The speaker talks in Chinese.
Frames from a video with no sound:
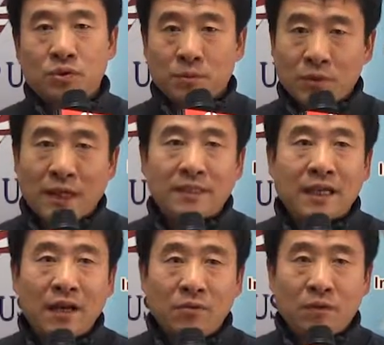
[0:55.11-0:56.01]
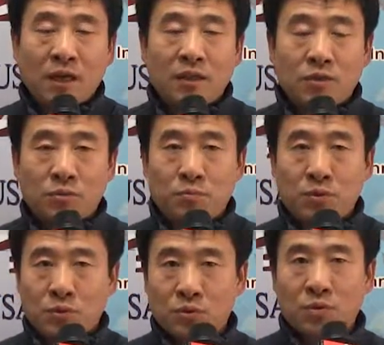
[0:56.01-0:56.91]
怎么来参与呢？就比
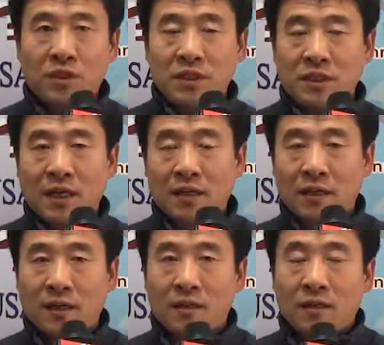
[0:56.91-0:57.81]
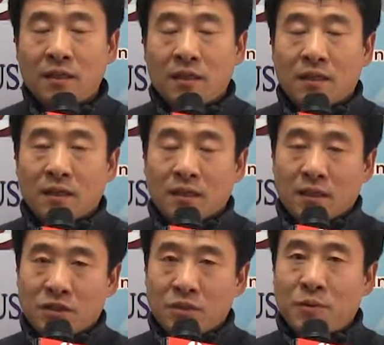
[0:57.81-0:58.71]
如说以前的，呃
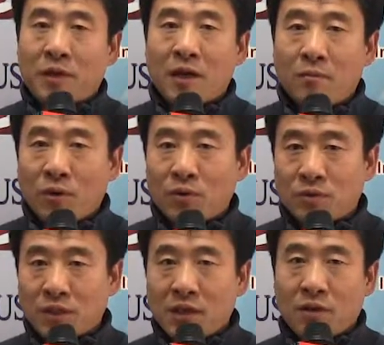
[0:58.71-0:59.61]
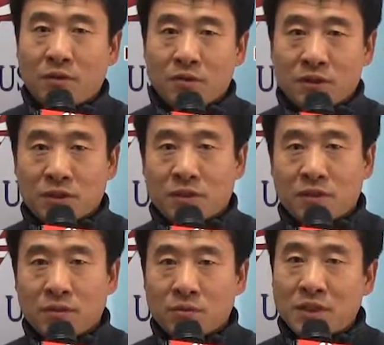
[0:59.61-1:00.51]
，Jimmy Kimmel 说要这个
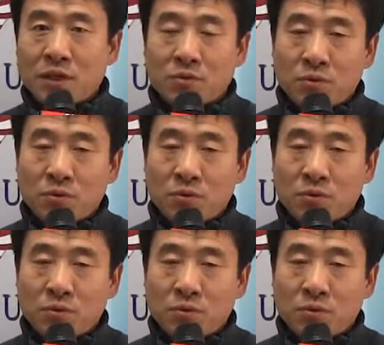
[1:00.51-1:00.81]
屠杀中国